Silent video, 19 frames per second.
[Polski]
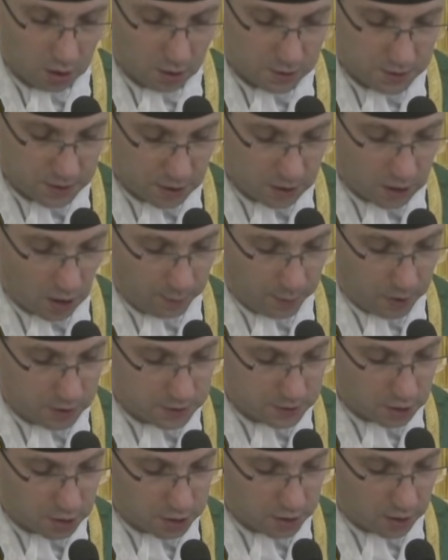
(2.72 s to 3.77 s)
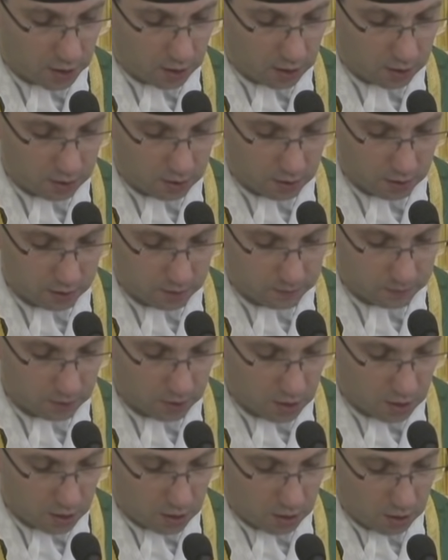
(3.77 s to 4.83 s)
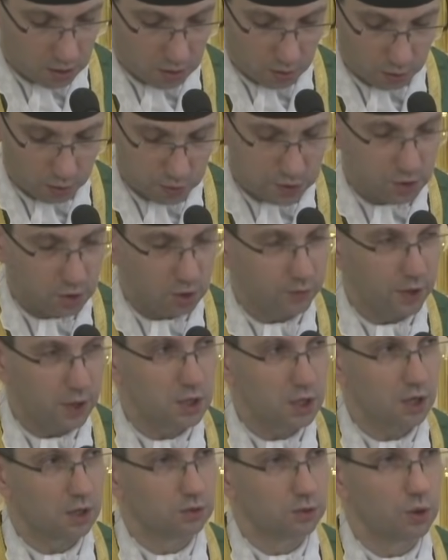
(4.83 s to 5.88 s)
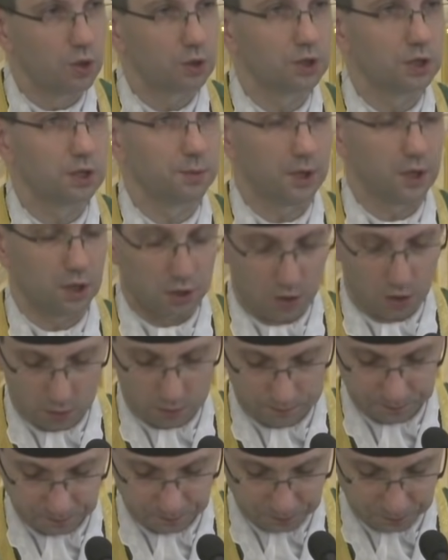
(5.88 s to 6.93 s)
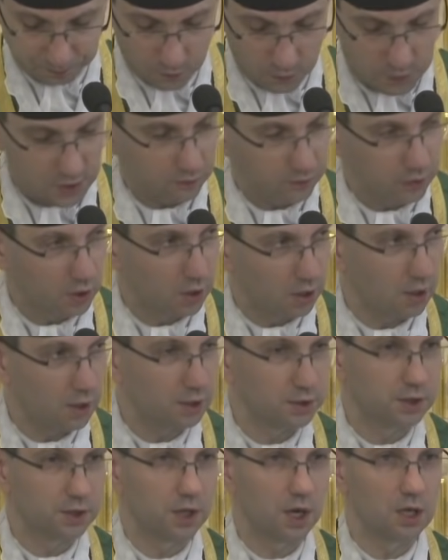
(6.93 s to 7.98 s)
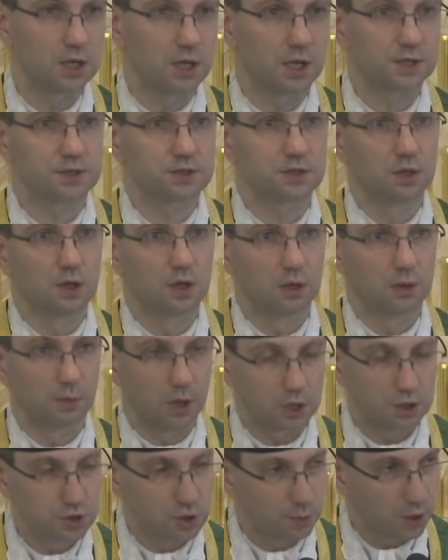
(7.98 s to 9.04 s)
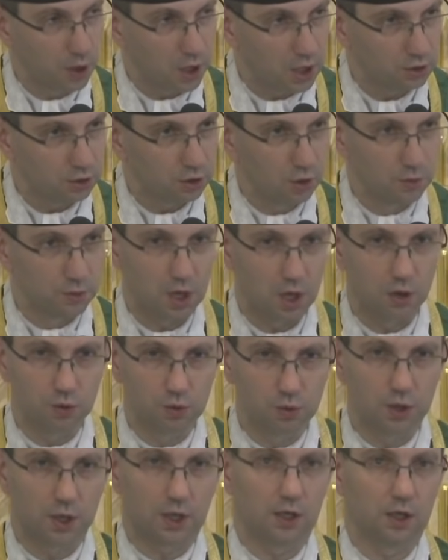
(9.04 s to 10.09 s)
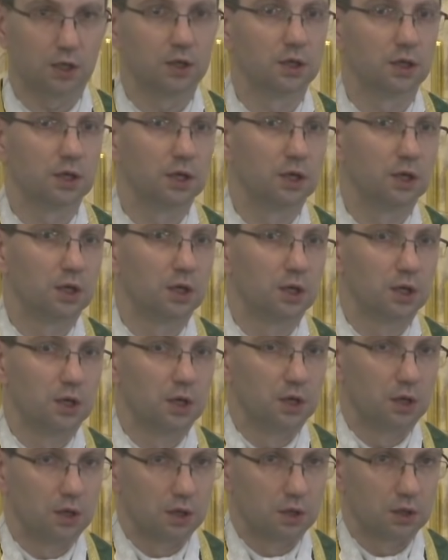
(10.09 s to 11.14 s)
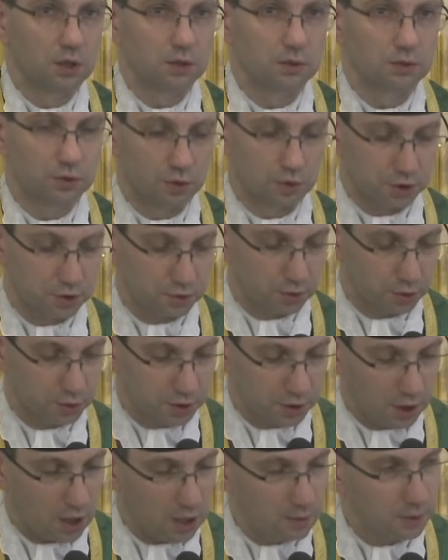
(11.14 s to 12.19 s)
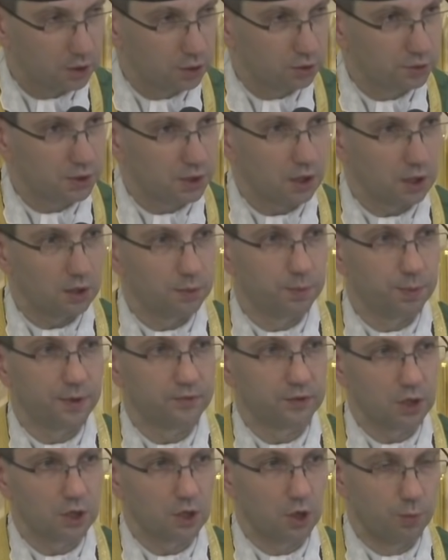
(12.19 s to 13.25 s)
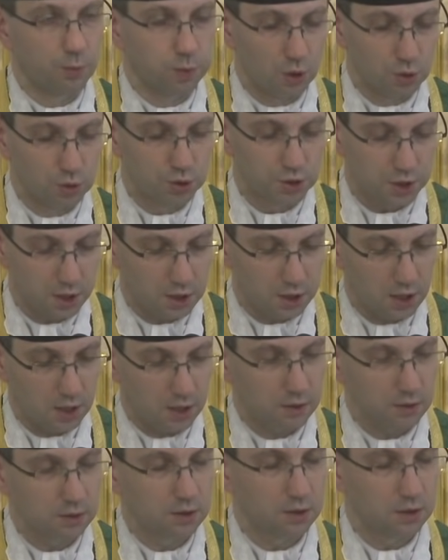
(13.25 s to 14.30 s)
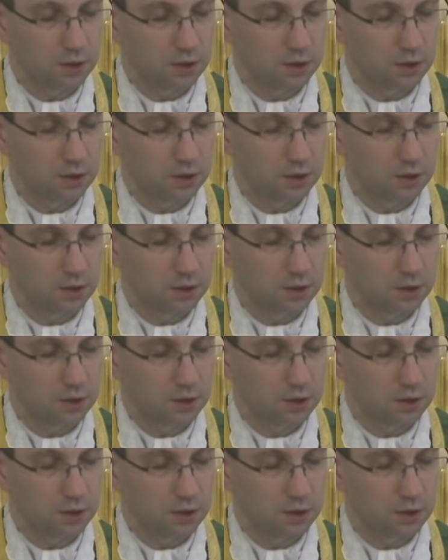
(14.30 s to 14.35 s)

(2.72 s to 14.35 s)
scena plastyczna uzdrowienia głuchoniemego zawiera dla nas bardzo bogatą naukę. Dotykamy tutaj pewnego pouczenia,